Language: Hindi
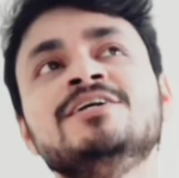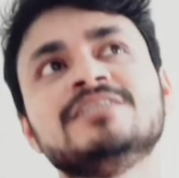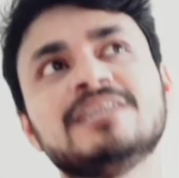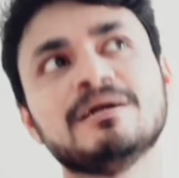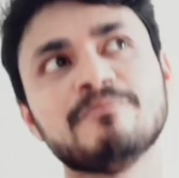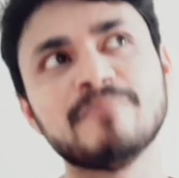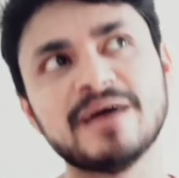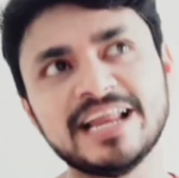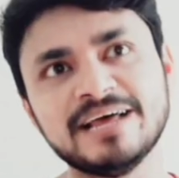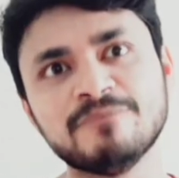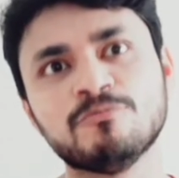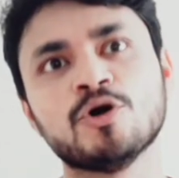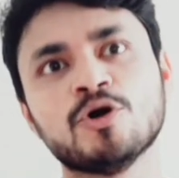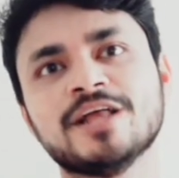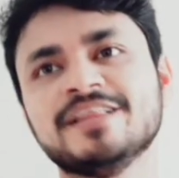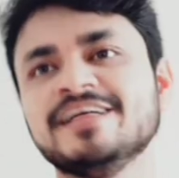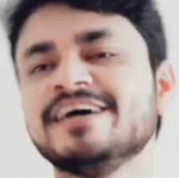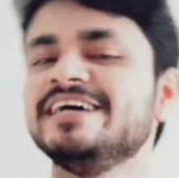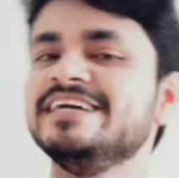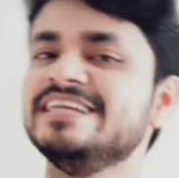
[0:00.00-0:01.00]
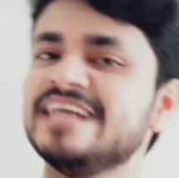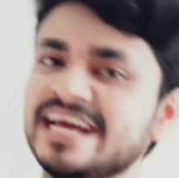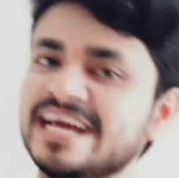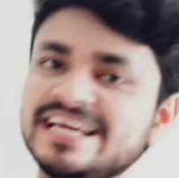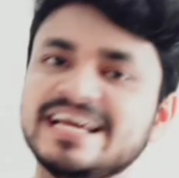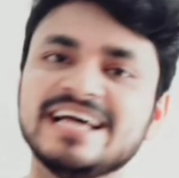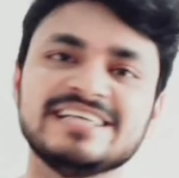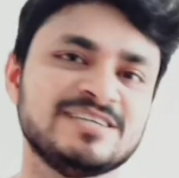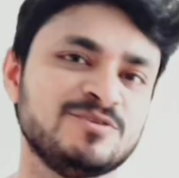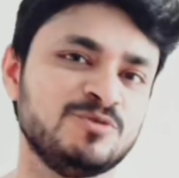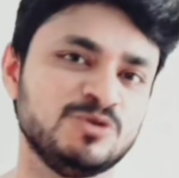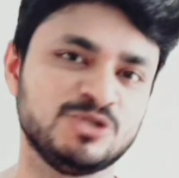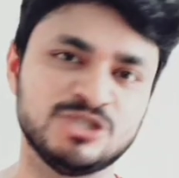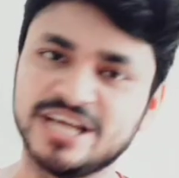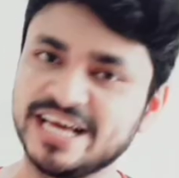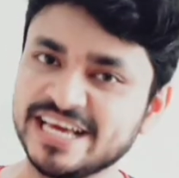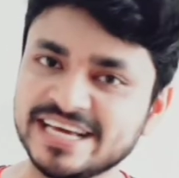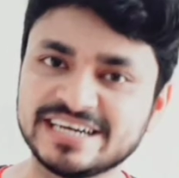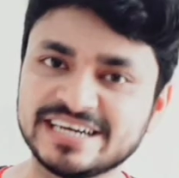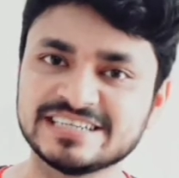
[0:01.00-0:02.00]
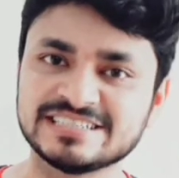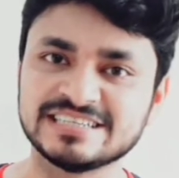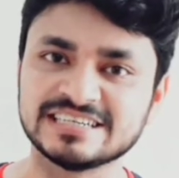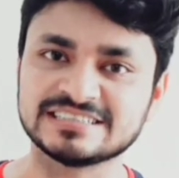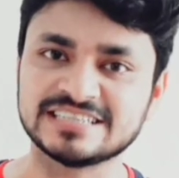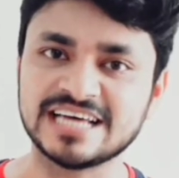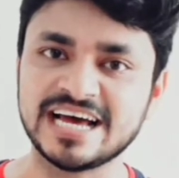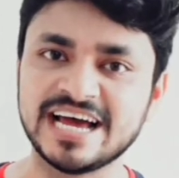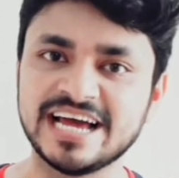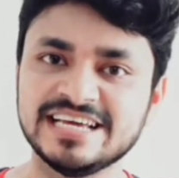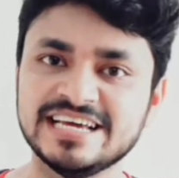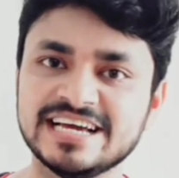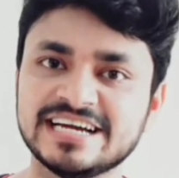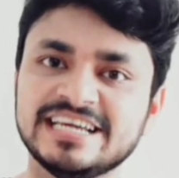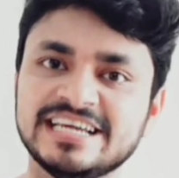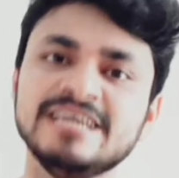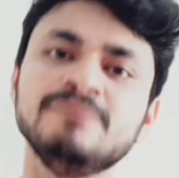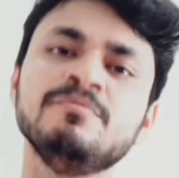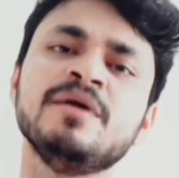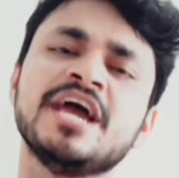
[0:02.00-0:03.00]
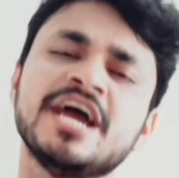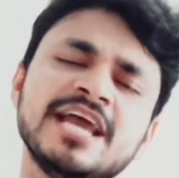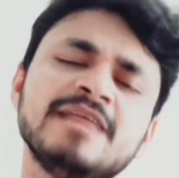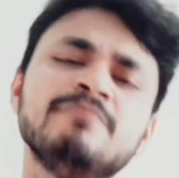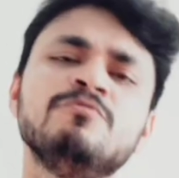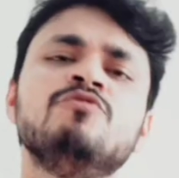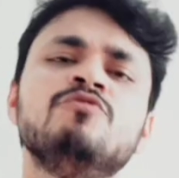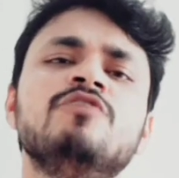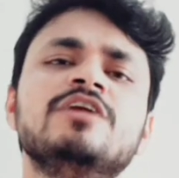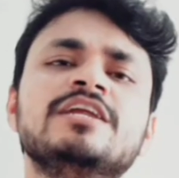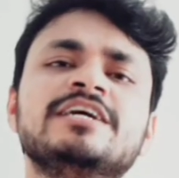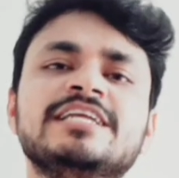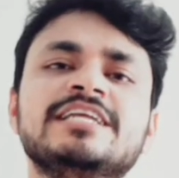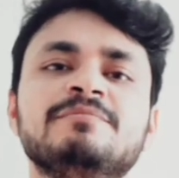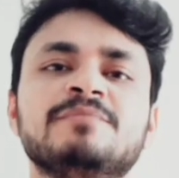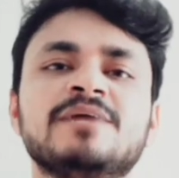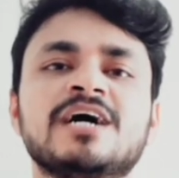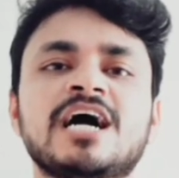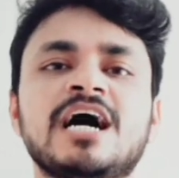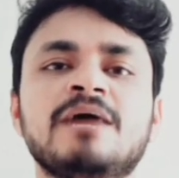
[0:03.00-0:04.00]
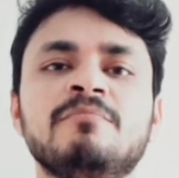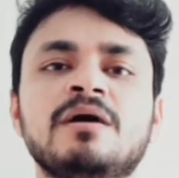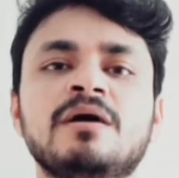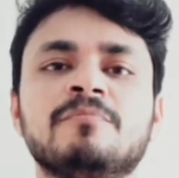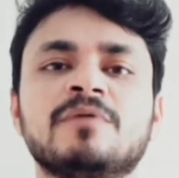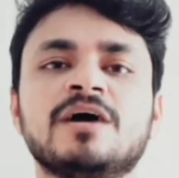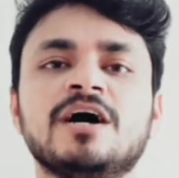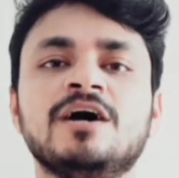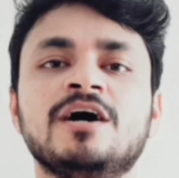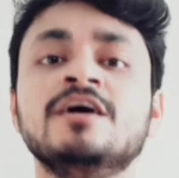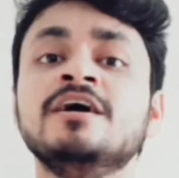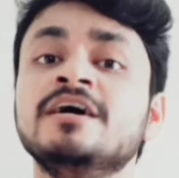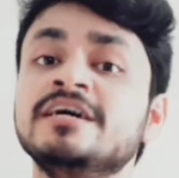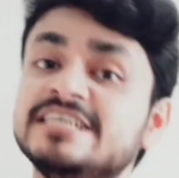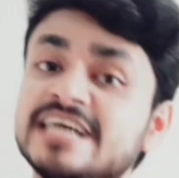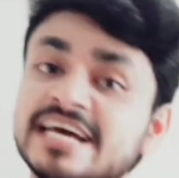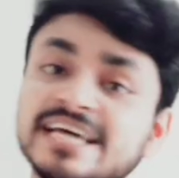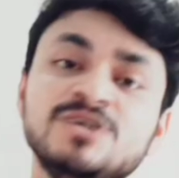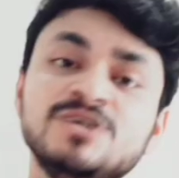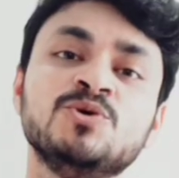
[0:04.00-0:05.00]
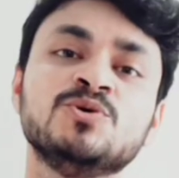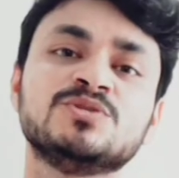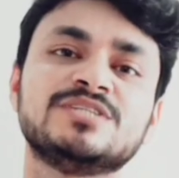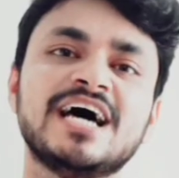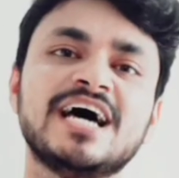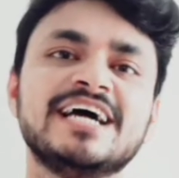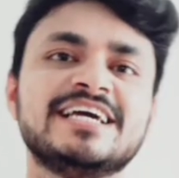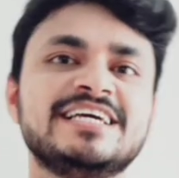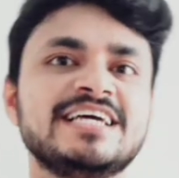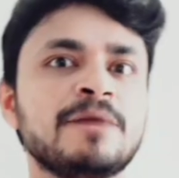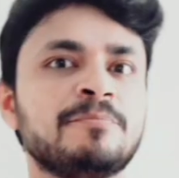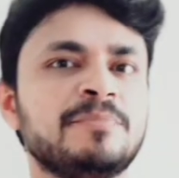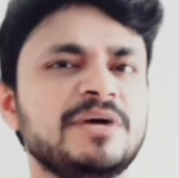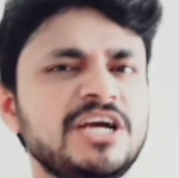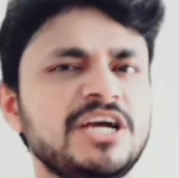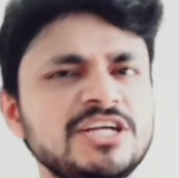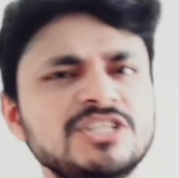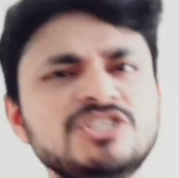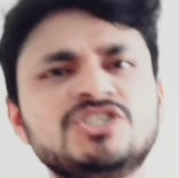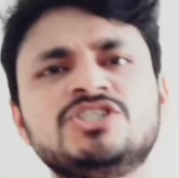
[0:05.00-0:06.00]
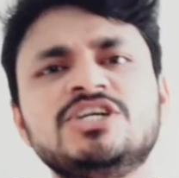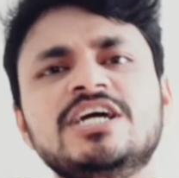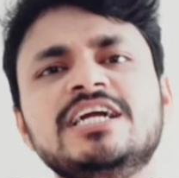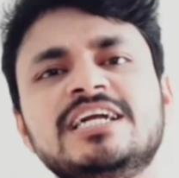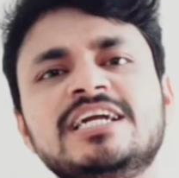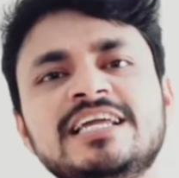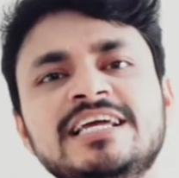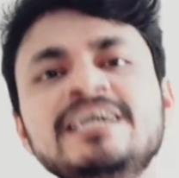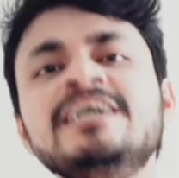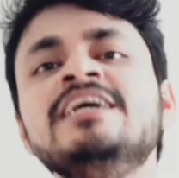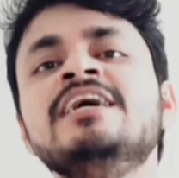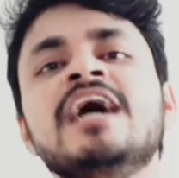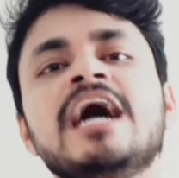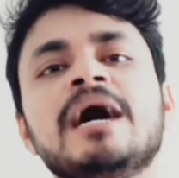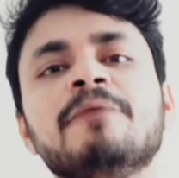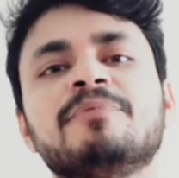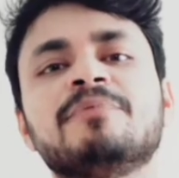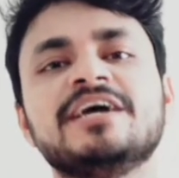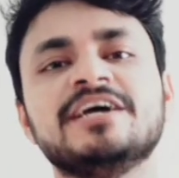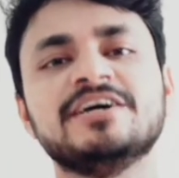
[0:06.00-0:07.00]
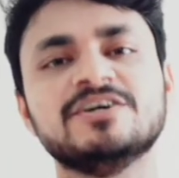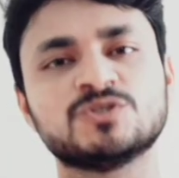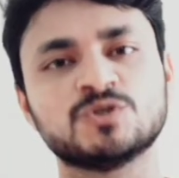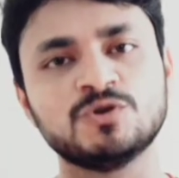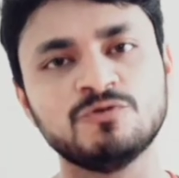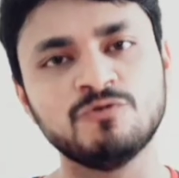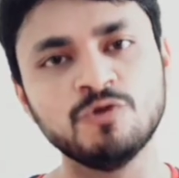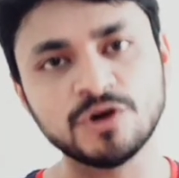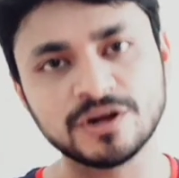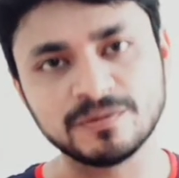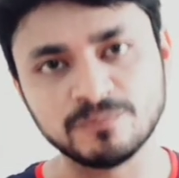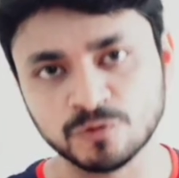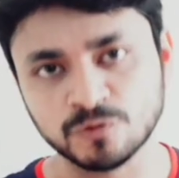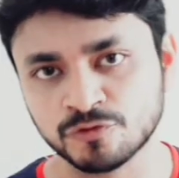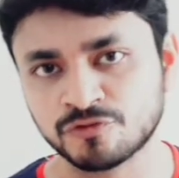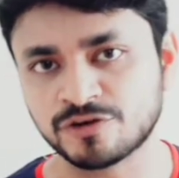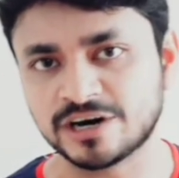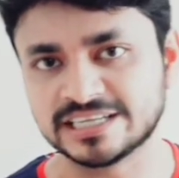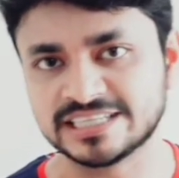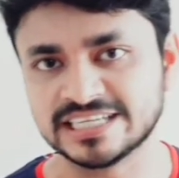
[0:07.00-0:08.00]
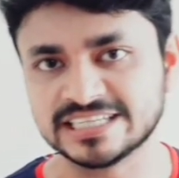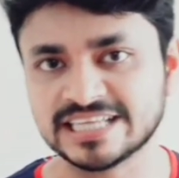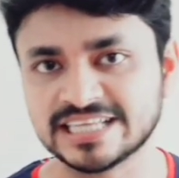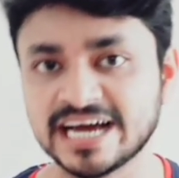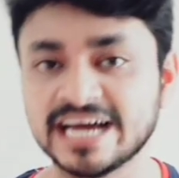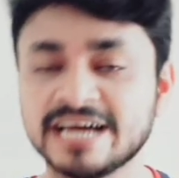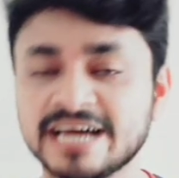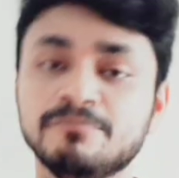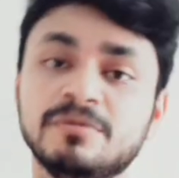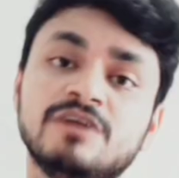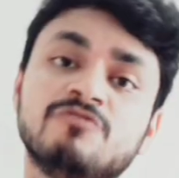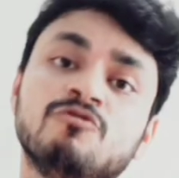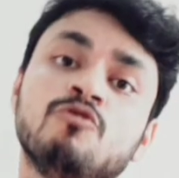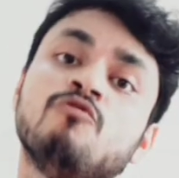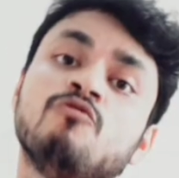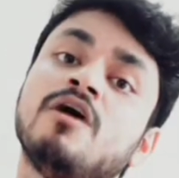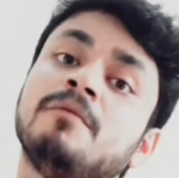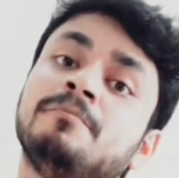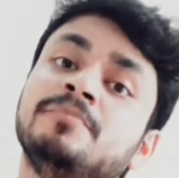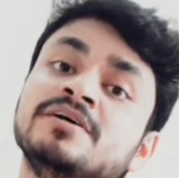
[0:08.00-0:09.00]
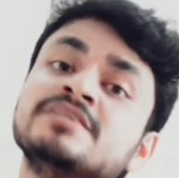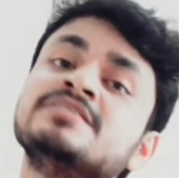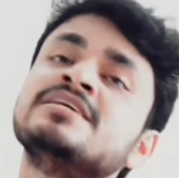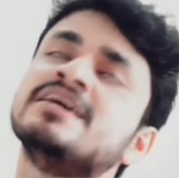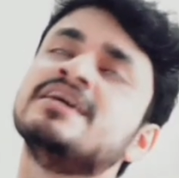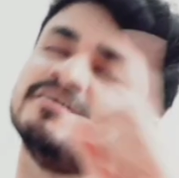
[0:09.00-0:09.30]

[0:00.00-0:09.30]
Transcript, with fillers: तब मैंने बोला था कि नहीं ऐसा कुछ नहीं कर सकता है ये क्रीम हेयर रिमूवल क्रीम का काम आपका यही होता है कि आप इंस्टेंटली आपके हेयर्स को वो रिमूव कर देता है बट वो वापस